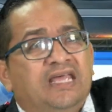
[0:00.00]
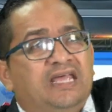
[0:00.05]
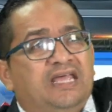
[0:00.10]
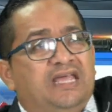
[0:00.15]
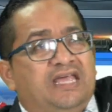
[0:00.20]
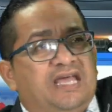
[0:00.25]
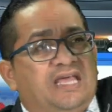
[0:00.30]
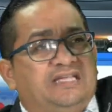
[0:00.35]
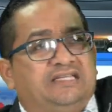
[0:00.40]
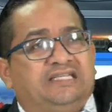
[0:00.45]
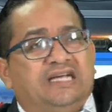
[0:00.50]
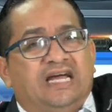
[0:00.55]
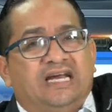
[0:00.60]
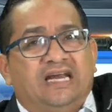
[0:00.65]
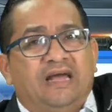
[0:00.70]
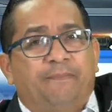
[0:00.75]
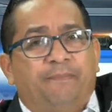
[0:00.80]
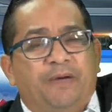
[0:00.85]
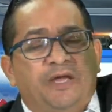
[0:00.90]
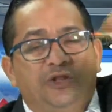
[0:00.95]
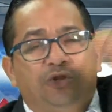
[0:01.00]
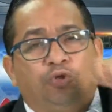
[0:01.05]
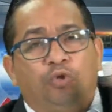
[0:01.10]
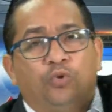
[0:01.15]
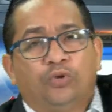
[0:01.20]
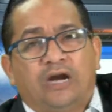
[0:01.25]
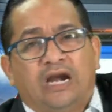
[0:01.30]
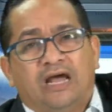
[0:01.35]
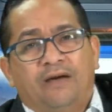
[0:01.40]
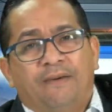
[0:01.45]
y echarle
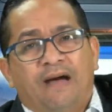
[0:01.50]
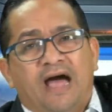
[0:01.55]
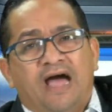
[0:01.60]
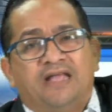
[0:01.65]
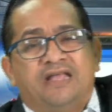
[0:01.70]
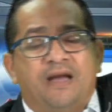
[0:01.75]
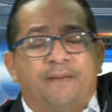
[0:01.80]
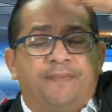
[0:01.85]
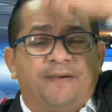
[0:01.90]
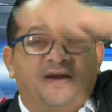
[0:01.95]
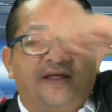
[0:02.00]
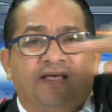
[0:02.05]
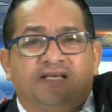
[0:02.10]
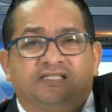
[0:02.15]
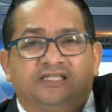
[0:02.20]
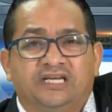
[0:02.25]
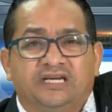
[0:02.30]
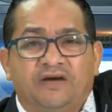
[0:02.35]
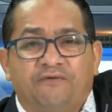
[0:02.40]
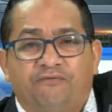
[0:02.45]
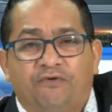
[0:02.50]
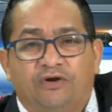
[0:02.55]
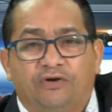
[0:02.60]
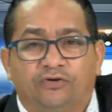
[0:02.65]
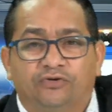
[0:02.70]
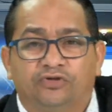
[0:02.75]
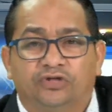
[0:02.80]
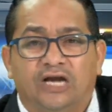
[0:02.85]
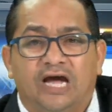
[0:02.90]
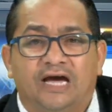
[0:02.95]
pintura a la valla para decir que fue el
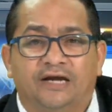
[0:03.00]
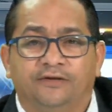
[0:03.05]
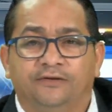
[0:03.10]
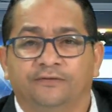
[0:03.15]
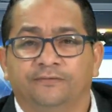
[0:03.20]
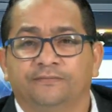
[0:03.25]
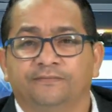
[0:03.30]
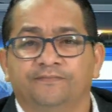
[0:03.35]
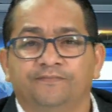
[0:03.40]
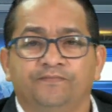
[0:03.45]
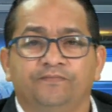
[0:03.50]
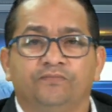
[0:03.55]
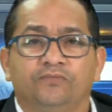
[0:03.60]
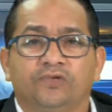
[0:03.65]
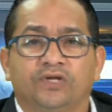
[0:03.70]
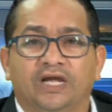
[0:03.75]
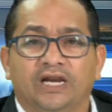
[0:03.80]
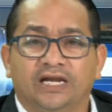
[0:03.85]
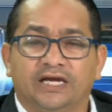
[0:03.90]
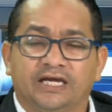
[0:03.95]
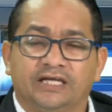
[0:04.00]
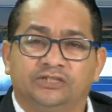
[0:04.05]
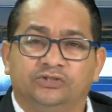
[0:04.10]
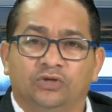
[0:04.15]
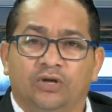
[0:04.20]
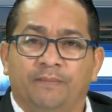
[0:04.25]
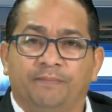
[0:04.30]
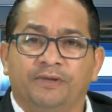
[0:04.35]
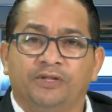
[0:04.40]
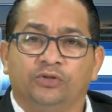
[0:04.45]
contrario, que le echó
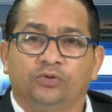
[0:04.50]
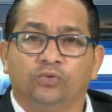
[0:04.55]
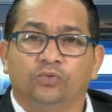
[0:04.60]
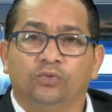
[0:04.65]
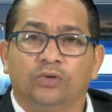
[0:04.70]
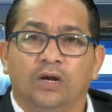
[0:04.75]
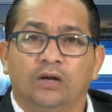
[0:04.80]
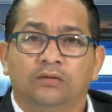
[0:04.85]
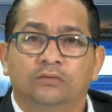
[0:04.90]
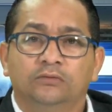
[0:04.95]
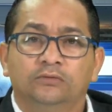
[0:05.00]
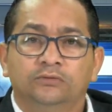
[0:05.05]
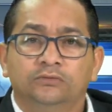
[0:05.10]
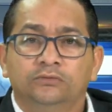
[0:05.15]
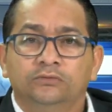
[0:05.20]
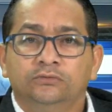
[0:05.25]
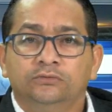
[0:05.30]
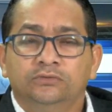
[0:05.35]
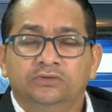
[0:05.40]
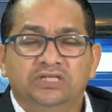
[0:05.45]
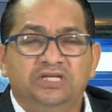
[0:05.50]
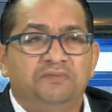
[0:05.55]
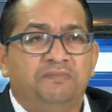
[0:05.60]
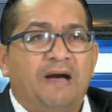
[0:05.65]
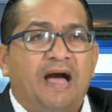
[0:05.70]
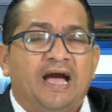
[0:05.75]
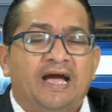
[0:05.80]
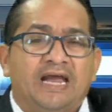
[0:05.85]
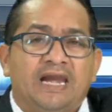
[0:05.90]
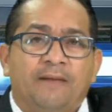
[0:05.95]
la pintura. Y
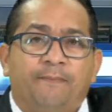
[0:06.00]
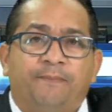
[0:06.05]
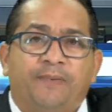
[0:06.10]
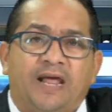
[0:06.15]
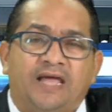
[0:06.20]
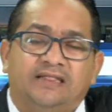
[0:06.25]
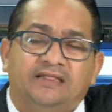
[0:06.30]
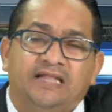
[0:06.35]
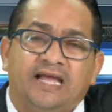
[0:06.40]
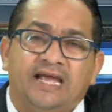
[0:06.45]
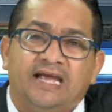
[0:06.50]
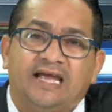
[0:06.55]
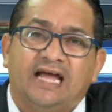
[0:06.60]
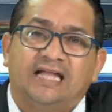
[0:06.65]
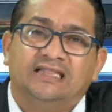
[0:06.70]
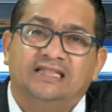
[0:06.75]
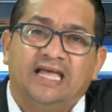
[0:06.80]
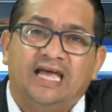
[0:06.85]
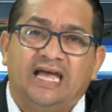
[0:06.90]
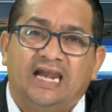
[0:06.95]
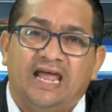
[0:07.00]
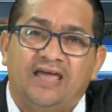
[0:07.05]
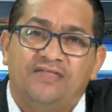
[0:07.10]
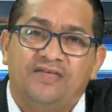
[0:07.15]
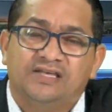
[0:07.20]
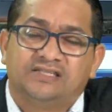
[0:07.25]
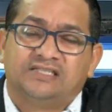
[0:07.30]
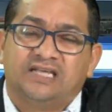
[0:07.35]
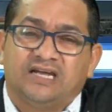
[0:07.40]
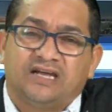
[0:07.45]
van y le prenden candela y
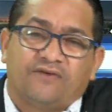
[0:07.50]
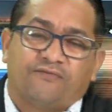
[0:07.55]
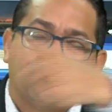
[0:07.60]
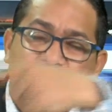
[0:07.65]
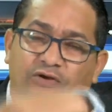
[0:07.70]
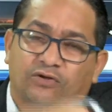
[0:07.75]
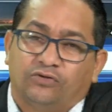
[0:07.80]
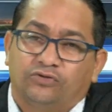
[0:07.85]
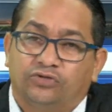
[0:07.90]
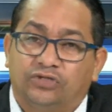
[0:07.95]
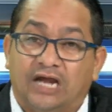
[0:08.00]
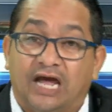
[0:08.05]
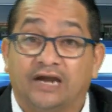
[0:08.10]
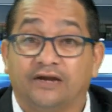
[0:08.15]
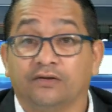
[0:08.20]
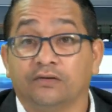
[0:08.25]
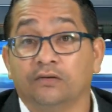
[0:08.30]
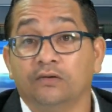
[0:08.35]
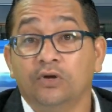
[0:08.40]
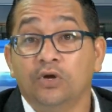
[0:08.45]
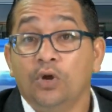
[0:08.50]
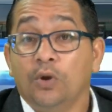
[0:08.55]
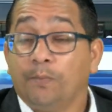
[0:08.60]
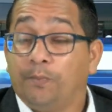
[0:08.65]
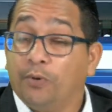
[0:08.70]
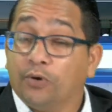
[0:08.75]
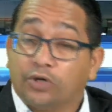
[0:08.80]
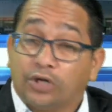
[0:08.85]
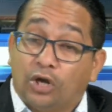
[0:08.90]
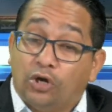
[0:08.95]
dicen que fue el contrario.
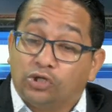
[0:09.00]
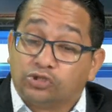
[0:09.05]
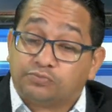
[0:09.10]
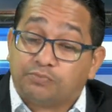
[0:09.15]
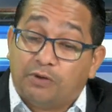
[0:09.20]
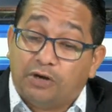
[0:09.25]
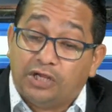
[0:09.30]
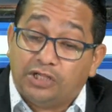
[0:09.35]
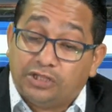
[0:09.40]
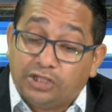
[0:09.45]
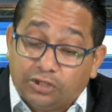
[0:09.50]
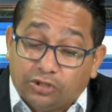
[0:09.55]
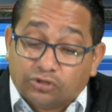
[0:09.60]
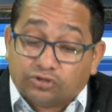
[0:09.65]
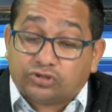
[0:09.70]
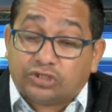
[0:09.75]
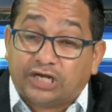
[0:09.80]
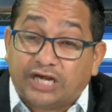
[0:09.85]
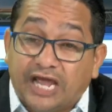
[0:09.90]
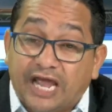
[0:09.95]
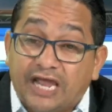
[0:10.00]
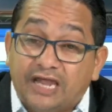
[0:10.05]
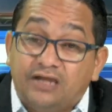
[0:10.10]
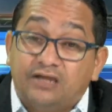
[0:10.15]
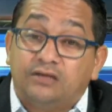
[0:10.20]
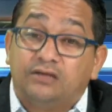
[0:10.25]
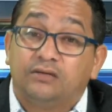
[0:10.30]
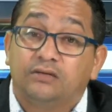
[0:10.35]
Porque los políticos creen